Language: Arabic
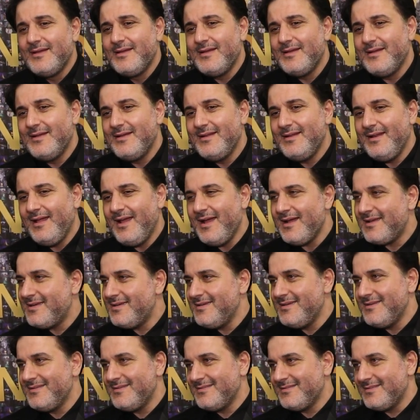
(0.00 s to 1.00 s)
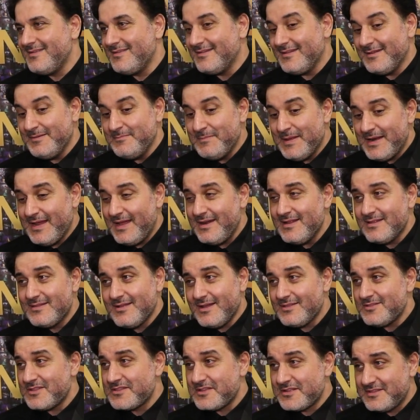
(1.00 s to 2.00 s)
آه، الحكي المرحله
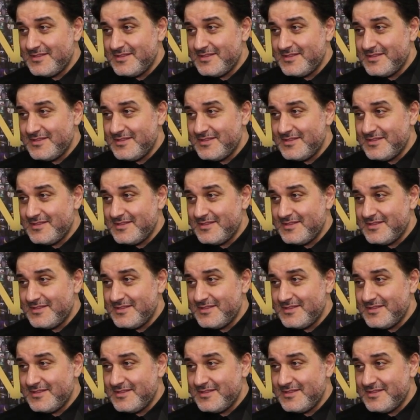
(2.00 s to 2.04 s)
تخطط